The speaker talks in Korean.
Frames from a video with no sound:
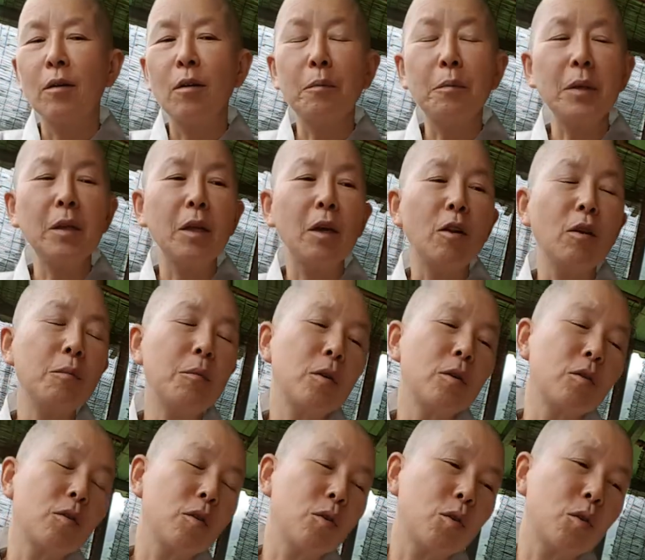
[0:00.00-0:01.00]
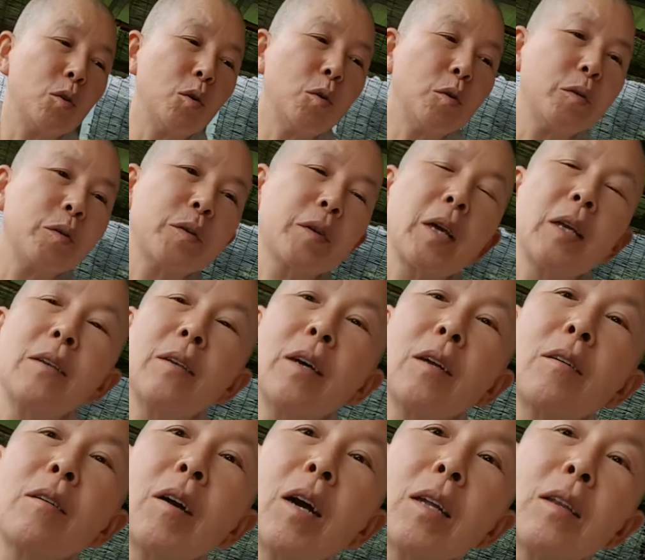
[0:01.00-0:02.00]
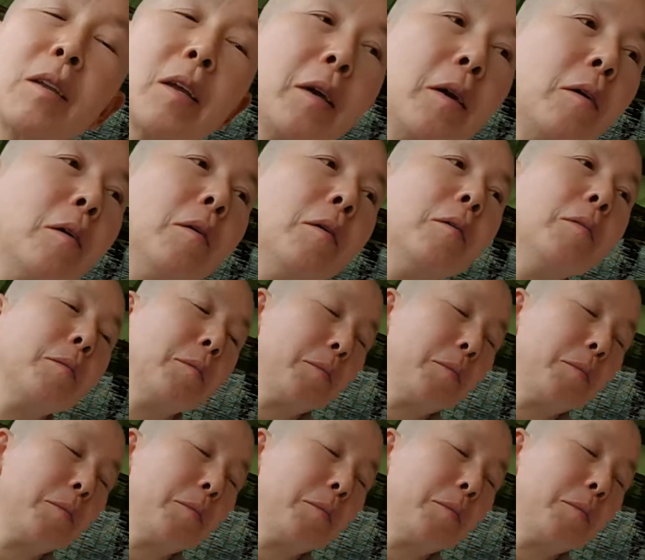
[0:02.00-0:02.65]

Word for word: 커피 내려 먹는 것도 괜찮은 것 같아요.